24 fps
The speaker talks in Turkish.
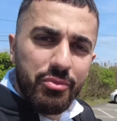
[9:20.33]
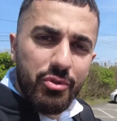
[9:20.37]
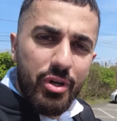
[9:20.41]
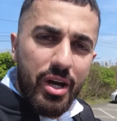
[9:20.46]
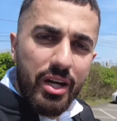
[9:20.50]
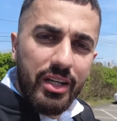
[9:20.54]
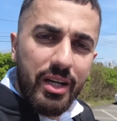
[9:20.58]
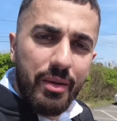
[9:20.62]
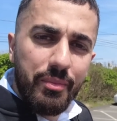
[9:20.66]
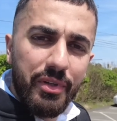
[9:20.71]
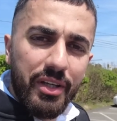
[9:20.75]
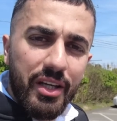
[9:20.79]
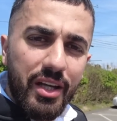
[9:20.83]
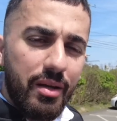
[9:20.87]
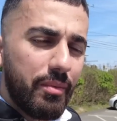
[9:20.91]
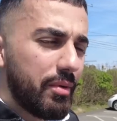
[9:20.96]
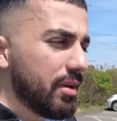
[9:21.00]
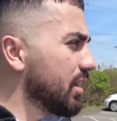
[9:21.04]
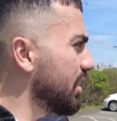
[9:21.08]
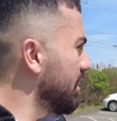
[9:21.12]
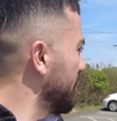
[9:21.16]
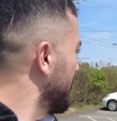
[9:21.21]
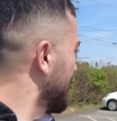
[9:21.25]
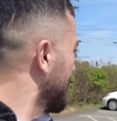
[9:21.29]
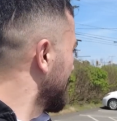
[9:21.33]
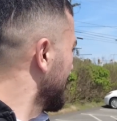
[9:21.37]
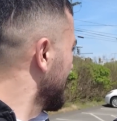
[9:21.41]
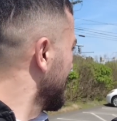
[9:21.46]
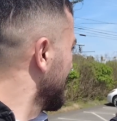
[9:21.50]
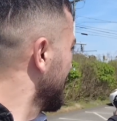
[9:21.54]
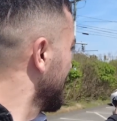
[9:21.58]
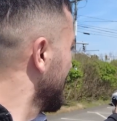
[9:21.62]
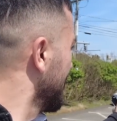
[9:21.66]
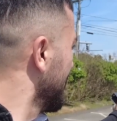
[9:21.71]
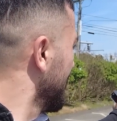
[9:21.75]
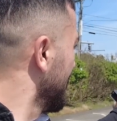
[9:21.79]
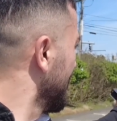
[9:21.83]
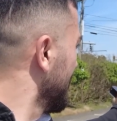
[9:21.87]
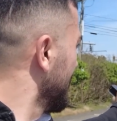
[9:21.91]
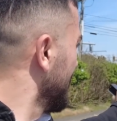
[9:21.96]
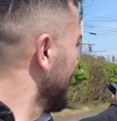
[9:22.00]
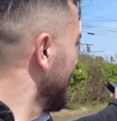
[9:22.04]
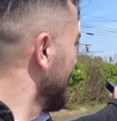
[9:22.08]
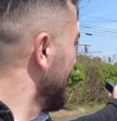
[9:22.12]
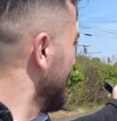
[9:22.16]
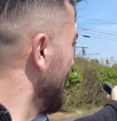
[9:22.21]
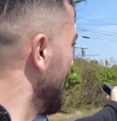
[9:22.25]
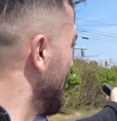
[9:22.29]
Şu arkamdaki arabalara bakın.
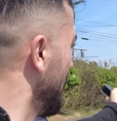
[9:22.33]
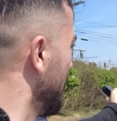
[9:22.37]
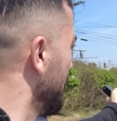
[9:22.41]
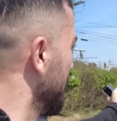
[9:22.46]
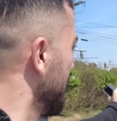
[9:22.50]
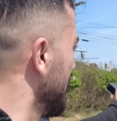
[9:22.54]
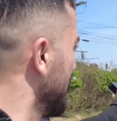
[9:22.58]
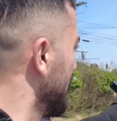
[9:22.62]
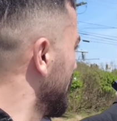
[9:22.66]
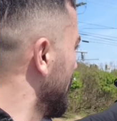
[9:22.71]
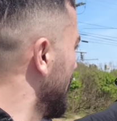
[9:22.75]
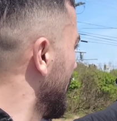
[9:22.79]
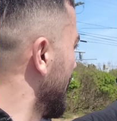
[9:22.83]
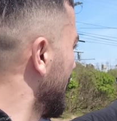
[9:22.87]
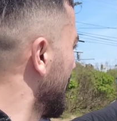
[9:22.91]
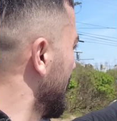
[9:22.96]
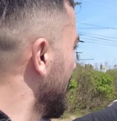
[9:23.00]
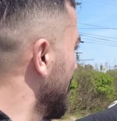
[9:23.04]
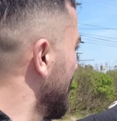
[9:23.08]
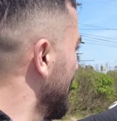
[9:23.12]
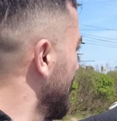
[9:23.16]
10 bin dolar.